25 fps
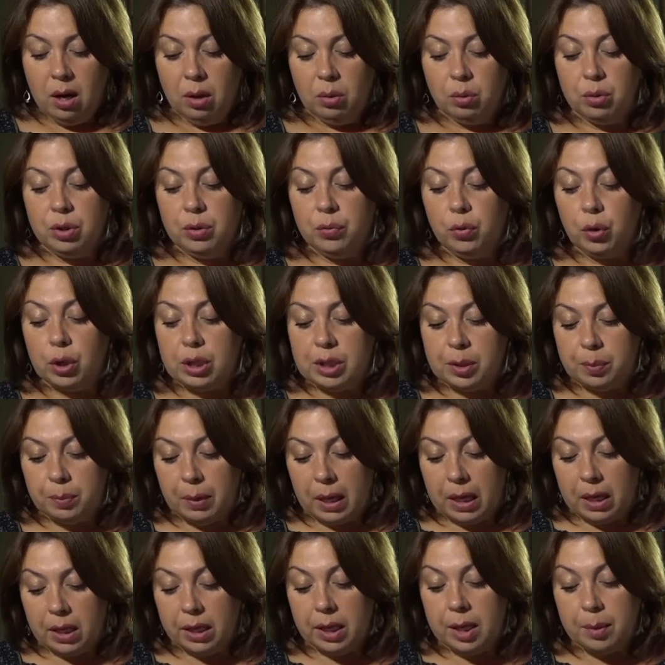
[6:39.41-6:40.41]
У него есть
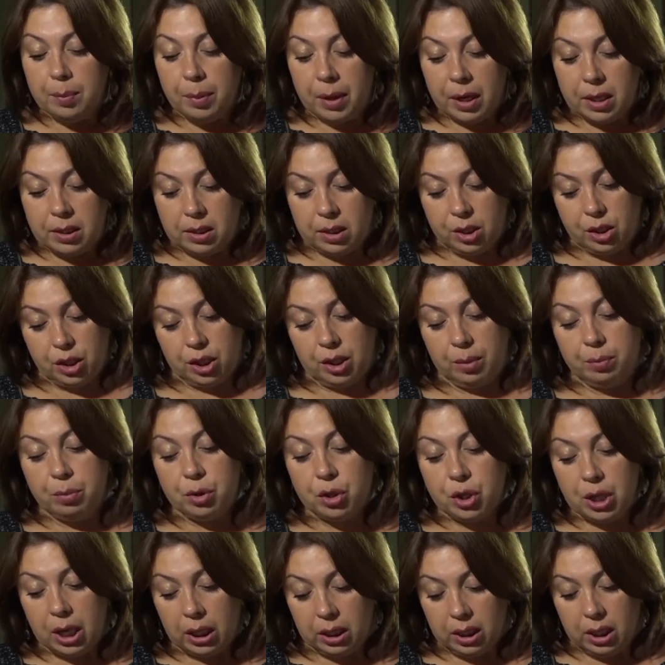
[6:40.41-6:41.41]
маленький братишка,
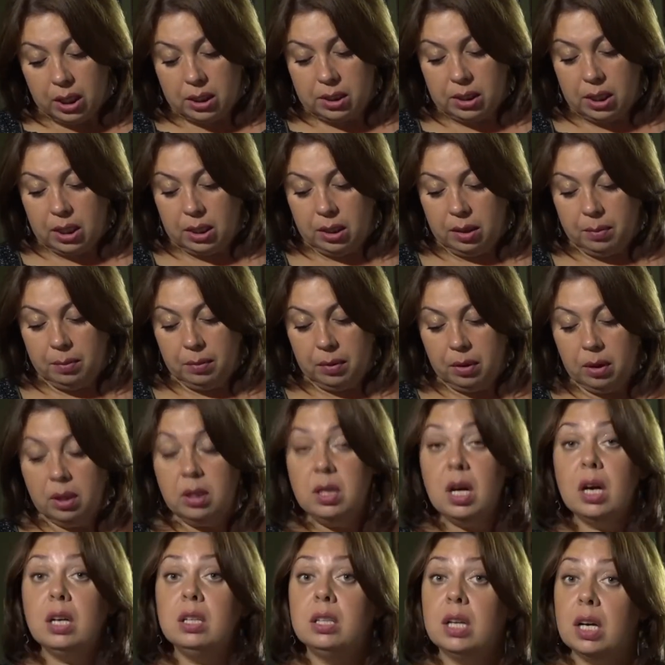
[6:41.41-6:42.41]
бежал я за ним и
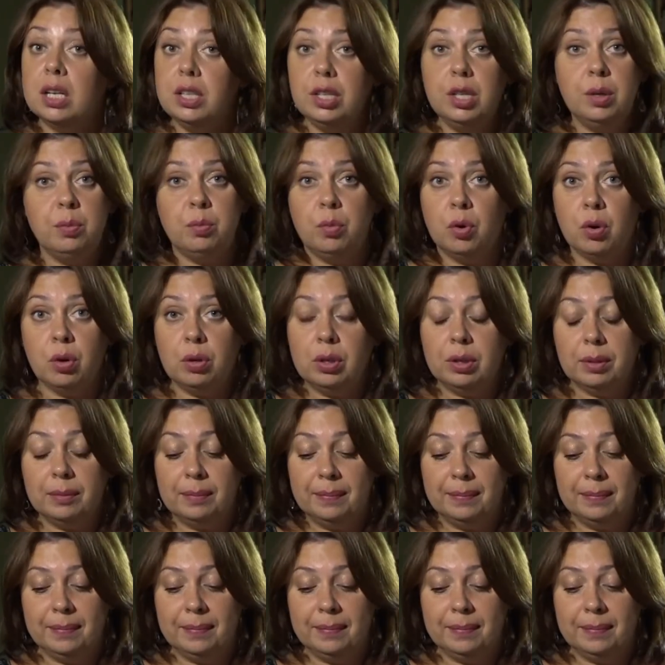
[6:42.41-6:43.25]
догнать не мог.